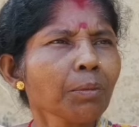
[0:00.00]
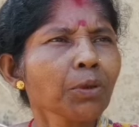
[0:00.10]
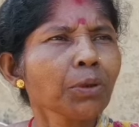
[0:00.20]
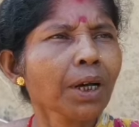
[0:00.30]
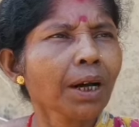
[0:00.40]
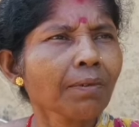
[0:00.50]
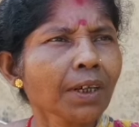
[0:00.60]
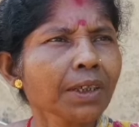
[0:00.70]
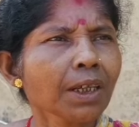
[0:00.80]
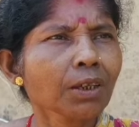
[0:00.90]
আমি কই না
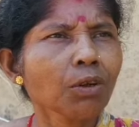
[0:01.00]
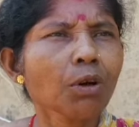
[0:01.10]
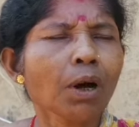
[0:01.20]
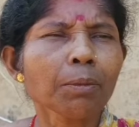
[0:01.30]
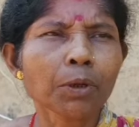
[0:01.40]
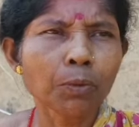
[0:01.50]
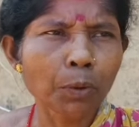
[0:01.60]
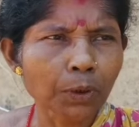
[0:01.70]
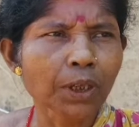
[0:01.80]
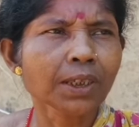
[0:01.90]
পাইছি না তো আমার
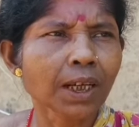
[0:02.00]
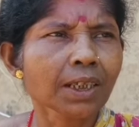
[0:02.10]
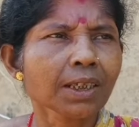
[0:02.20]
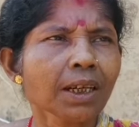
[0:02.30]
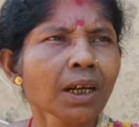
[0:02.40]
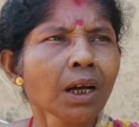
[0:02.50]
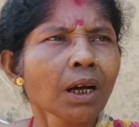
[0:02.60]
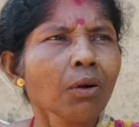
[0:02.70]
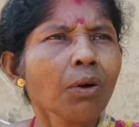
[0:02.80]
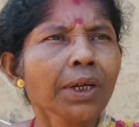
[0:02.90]
উপপ্রধান জানাইছে
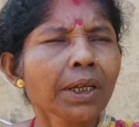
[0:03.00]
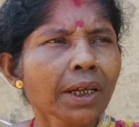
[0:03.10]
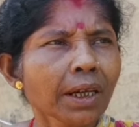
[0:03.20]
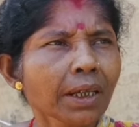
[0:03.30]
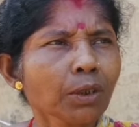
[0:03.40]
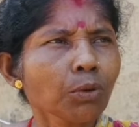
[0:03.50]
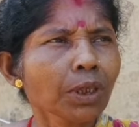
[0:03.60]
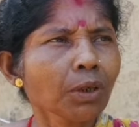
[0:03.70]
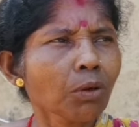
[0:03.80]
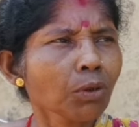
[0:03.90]
কয়টা দেখেন একটু
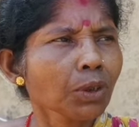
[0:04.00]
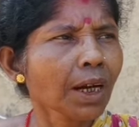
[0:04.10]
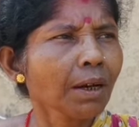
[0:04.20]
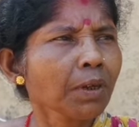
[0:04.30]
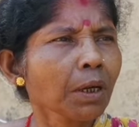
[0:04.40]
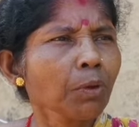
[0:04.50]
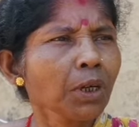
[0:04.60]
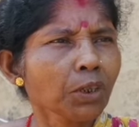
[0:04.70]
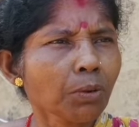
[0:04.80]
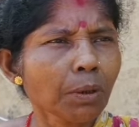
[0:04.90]
কি করণ যায় আপনারা
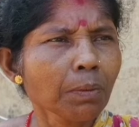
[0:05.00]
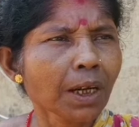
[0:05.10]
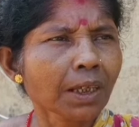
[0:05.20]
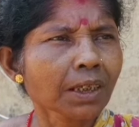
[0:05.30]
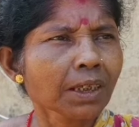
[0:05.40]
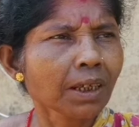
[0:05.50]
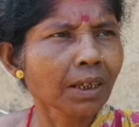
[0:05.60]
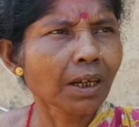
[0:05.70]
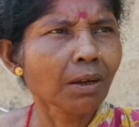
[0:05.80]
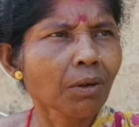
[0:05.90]
বইয়া সবাই মিলে একটা
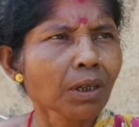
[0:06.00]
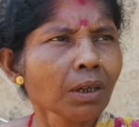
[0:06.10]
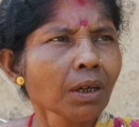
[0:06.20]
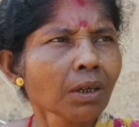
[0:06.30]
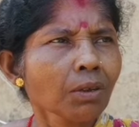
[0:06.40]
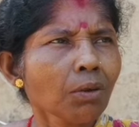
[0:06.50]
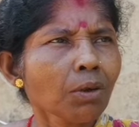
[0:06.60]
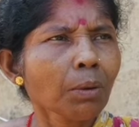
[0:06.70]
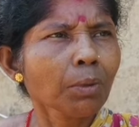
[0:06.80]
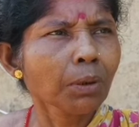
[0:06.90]
চিন্তাধারা করেন
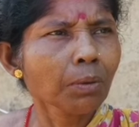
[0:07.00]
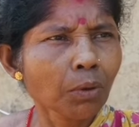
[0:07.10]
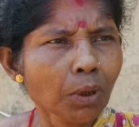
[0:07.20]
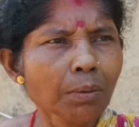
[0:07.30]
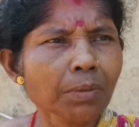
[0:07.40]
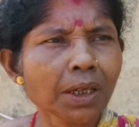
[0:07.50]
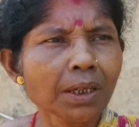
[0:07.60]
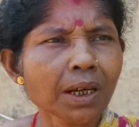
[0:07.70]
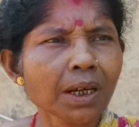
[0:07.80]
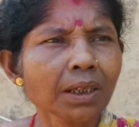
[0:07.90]
তখন আমি কইলাম যে
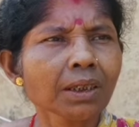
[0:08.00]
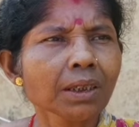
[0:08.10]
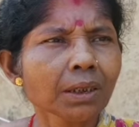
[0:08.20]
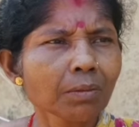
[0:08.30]
এটা কি